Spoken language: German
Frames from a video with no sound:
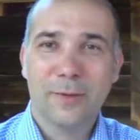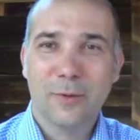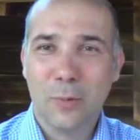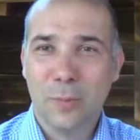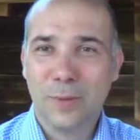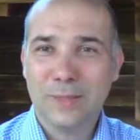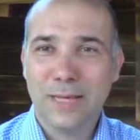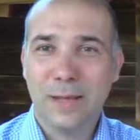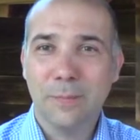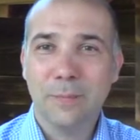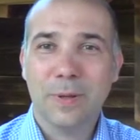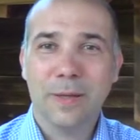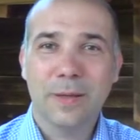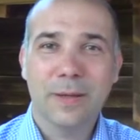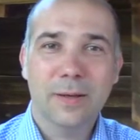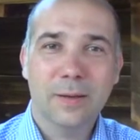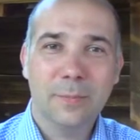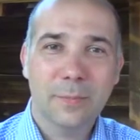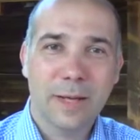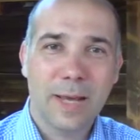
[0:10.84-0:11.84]
Thomas Lemke
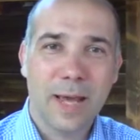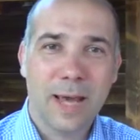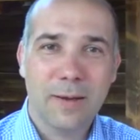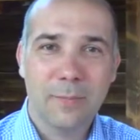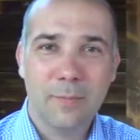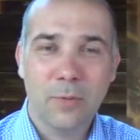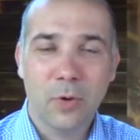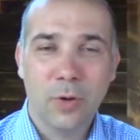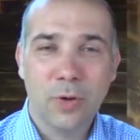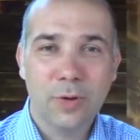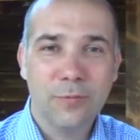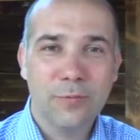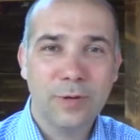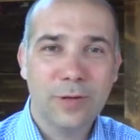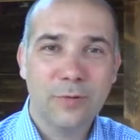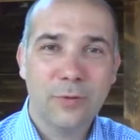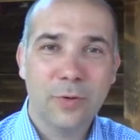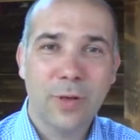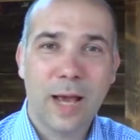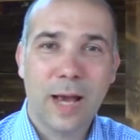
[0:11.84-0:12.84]
hier mit einem neuen
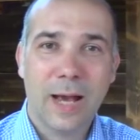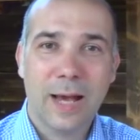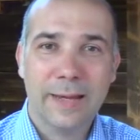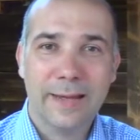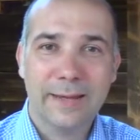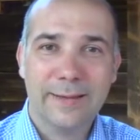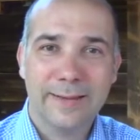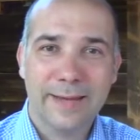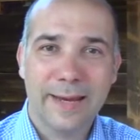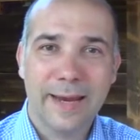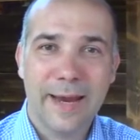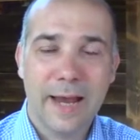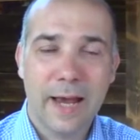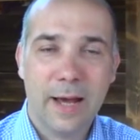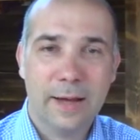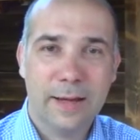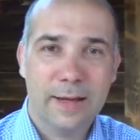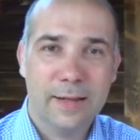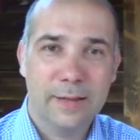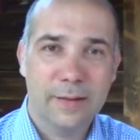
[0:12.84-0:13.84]
Video der Reihe
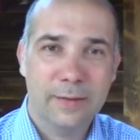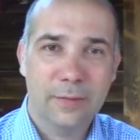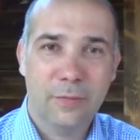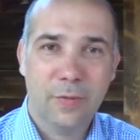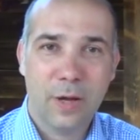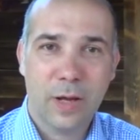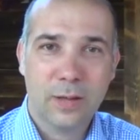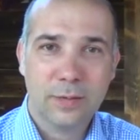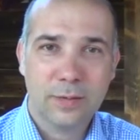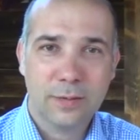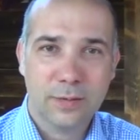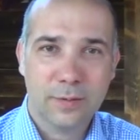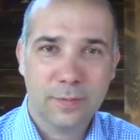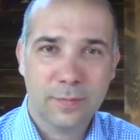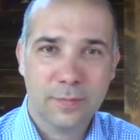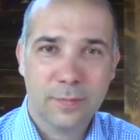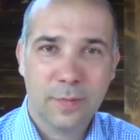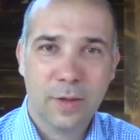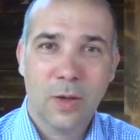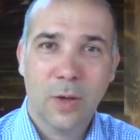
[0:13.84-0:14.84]
THL in Fahrt,
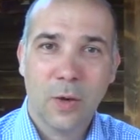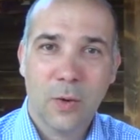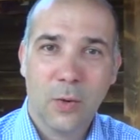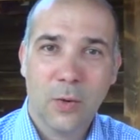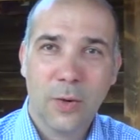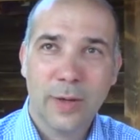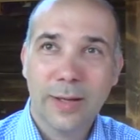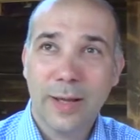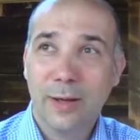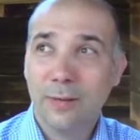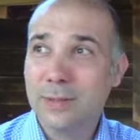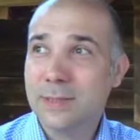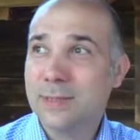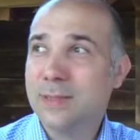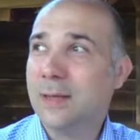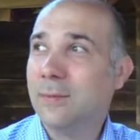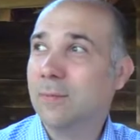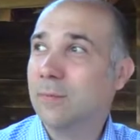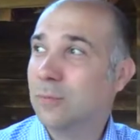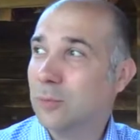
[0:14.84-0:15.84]
heute aus
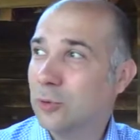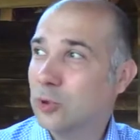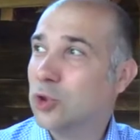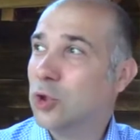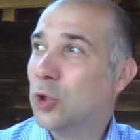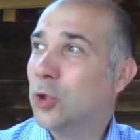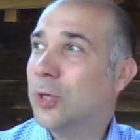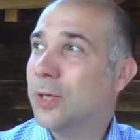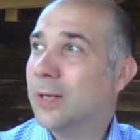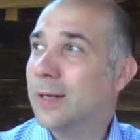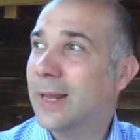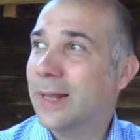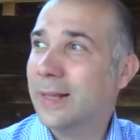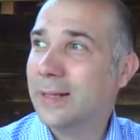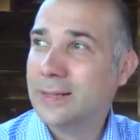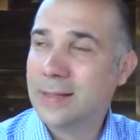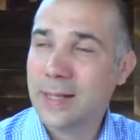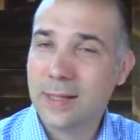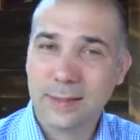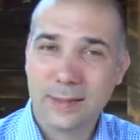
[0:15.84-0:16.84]
dem schönen
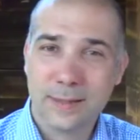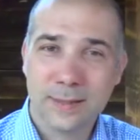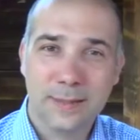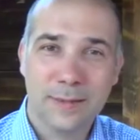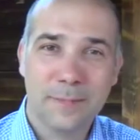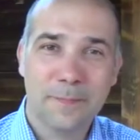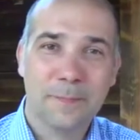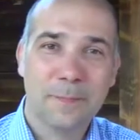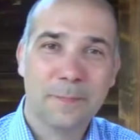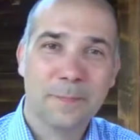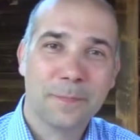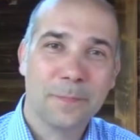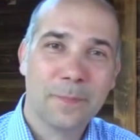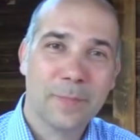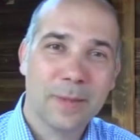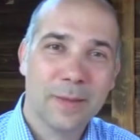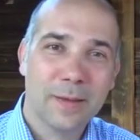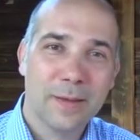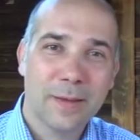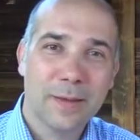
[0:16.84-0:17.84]
Elsass.
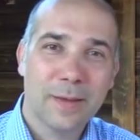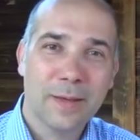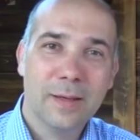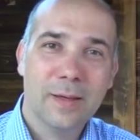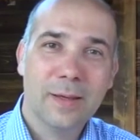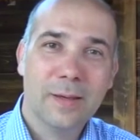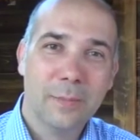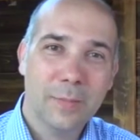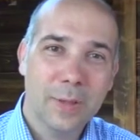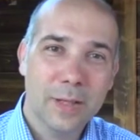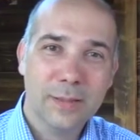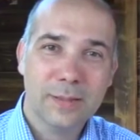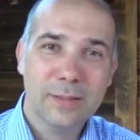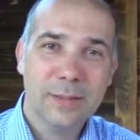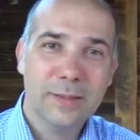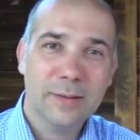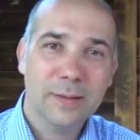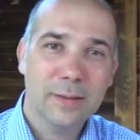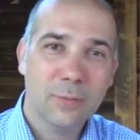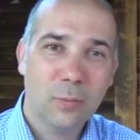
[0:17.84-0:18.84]
Mir ist
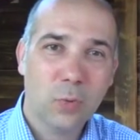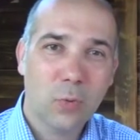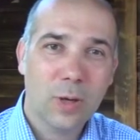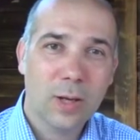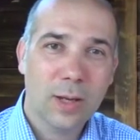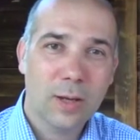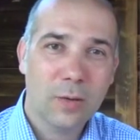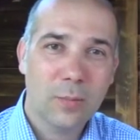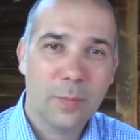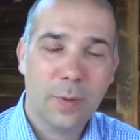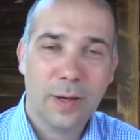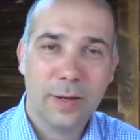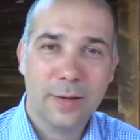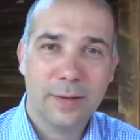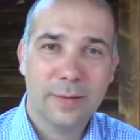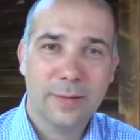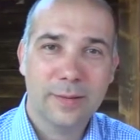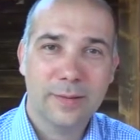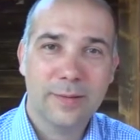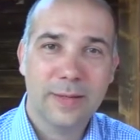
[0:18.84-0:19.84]
hier im Urlaub
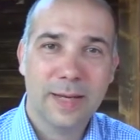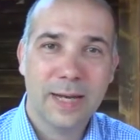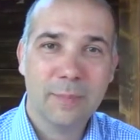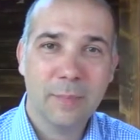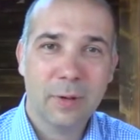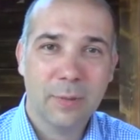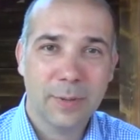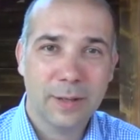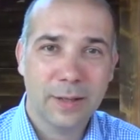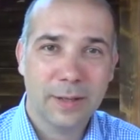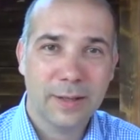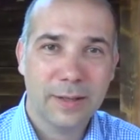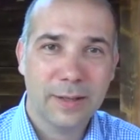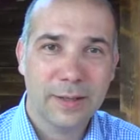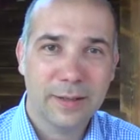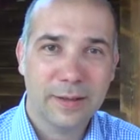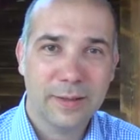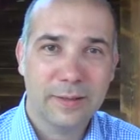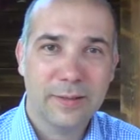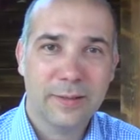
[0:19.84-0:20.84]
ein Thema
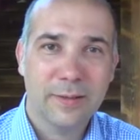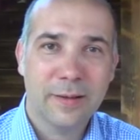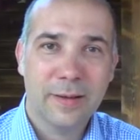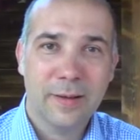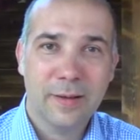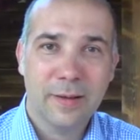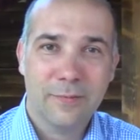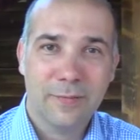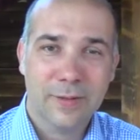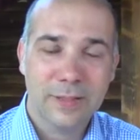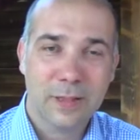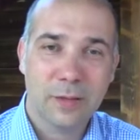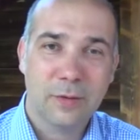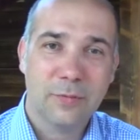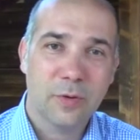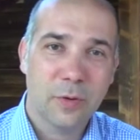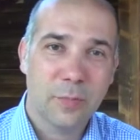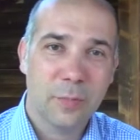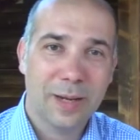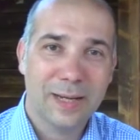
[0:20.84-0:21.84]
begegnet, was auch
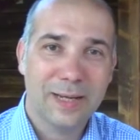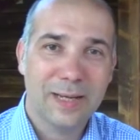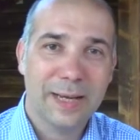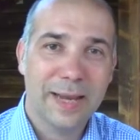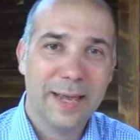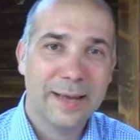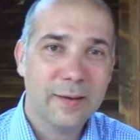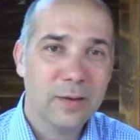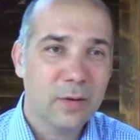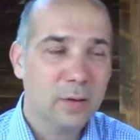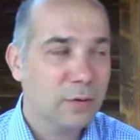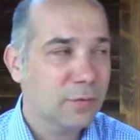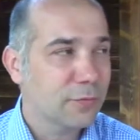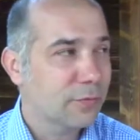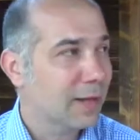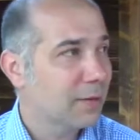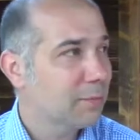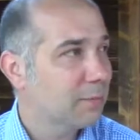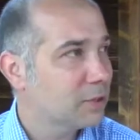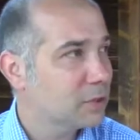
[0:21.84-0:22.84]
von meinen Klienten
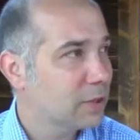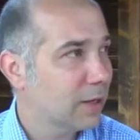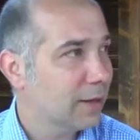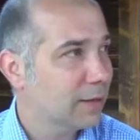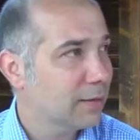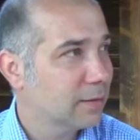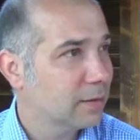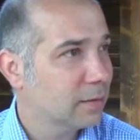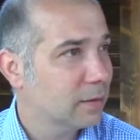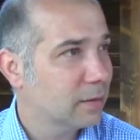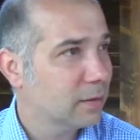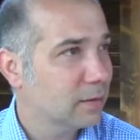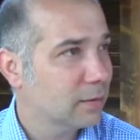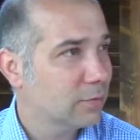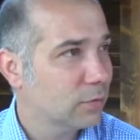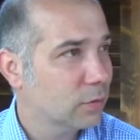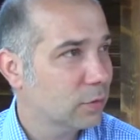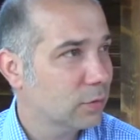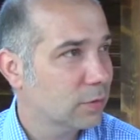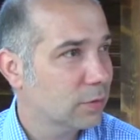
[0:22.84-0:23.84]
oft an mich
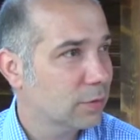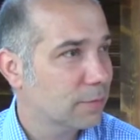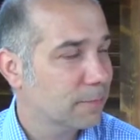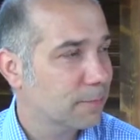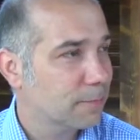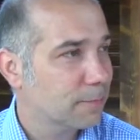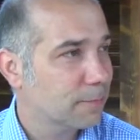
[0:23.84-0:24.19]
herangetragen wird.